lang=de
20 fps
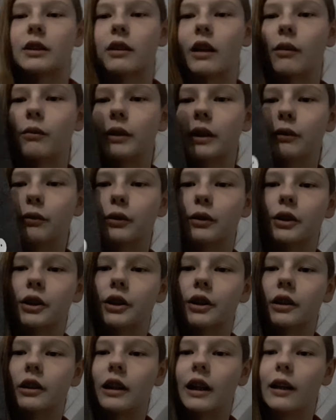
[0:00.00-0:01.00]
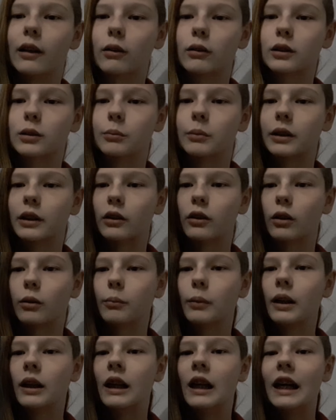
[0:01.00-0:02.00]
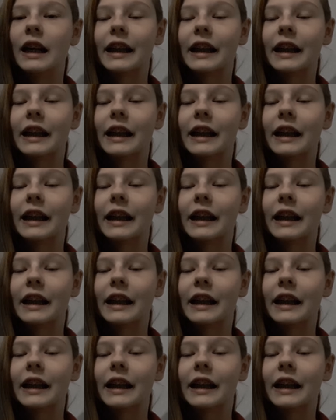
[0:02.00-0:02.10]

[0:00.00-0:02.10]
deswegen haben wir die für Lennox mitgenommen.